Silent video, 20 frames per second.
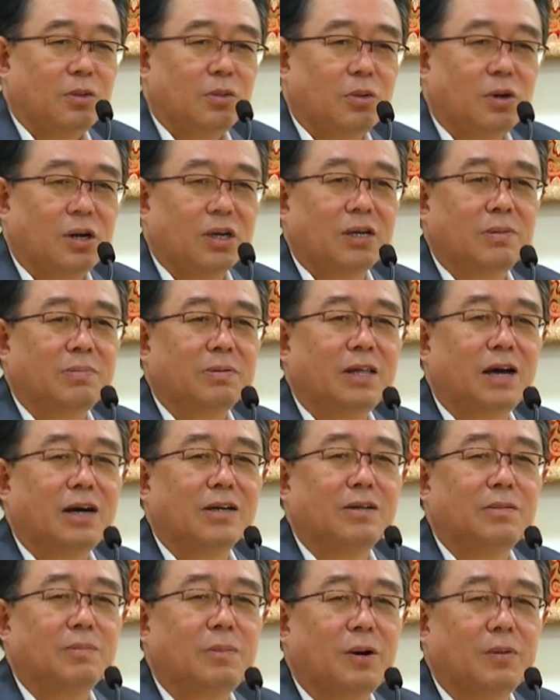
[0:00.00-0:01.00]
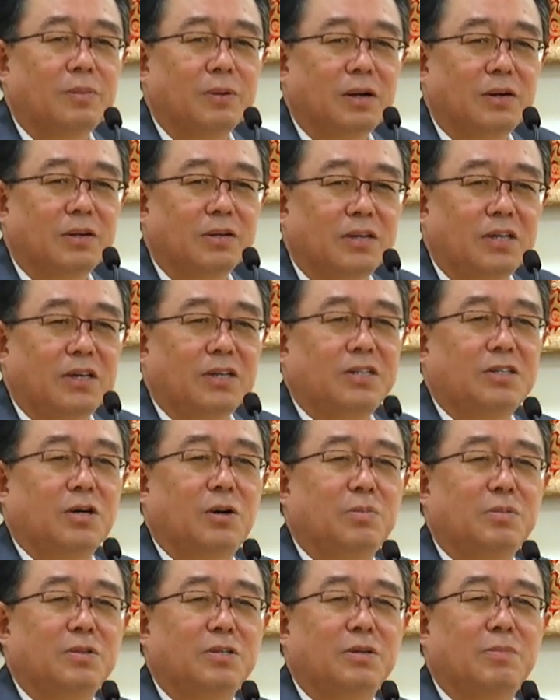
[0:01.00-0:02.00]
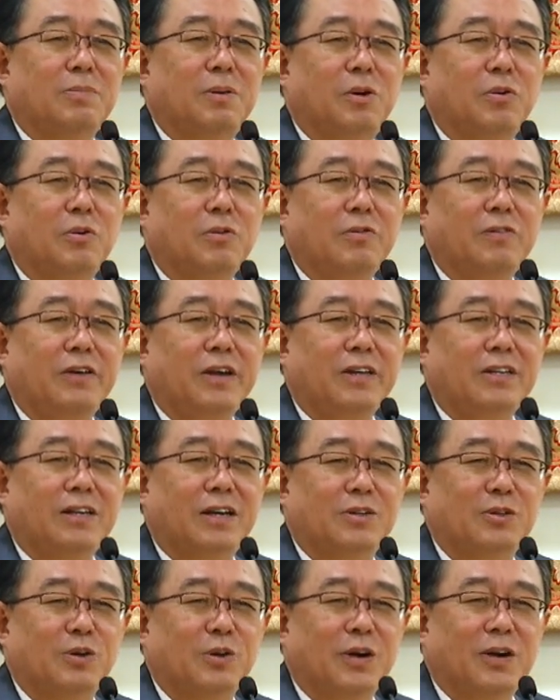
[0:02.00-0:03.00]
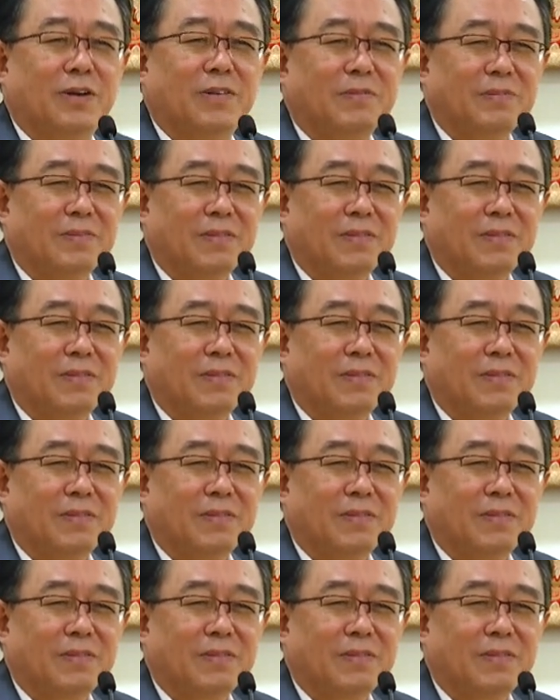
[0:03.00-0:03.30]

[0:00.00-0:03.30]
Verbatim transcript: 我可不当你保镖，你也交不起保护费再说，